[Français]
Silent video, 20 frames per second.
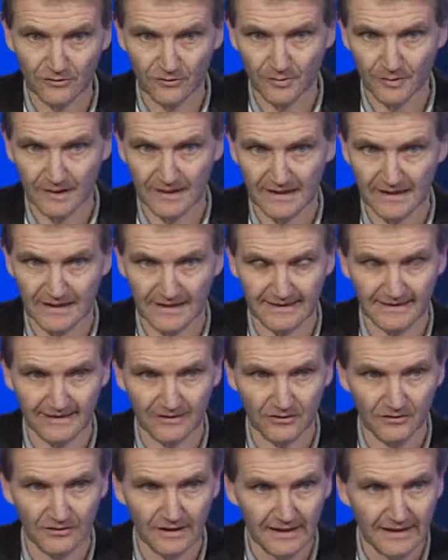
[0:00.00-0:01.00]
je parlais à
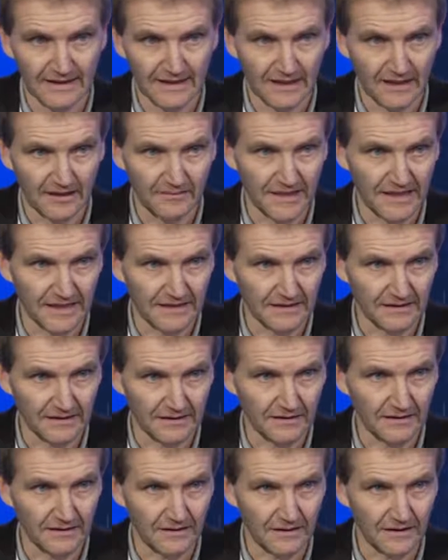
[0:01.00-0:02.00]
l'instant eh
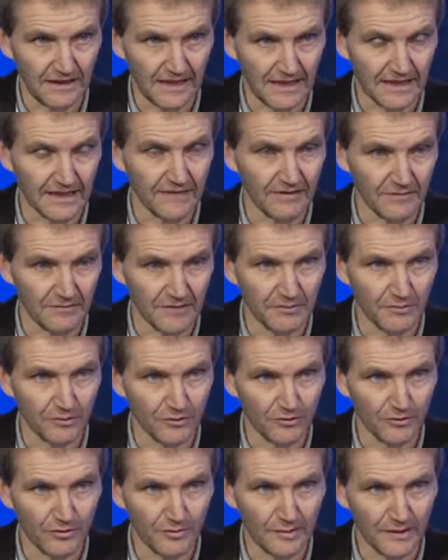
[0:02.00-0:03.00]
bien, arrivent un petit
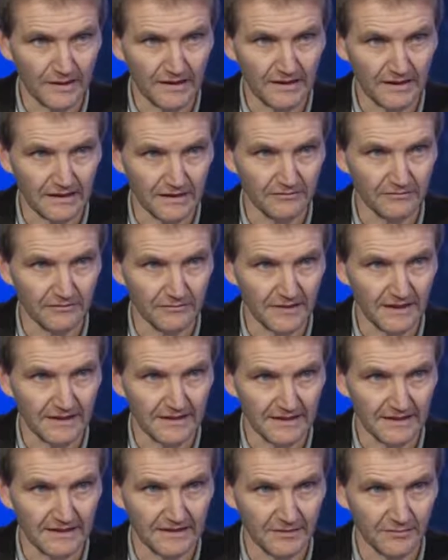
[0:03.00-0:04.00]
peu de nulle part, il hein, faut bien
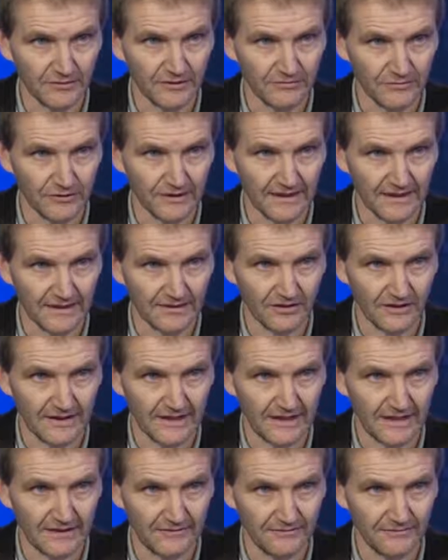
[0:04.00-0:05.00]
le dire, d'un point de vue
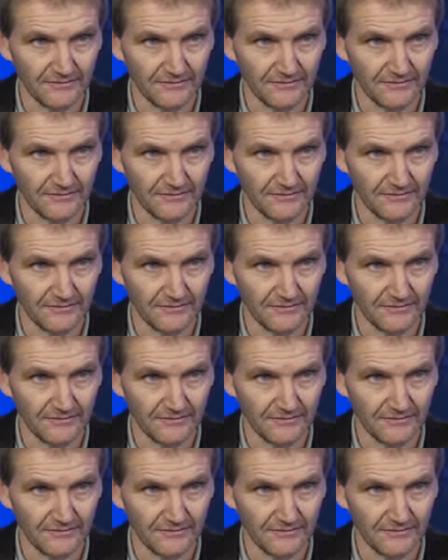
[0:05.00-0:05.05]
territorial. Alors,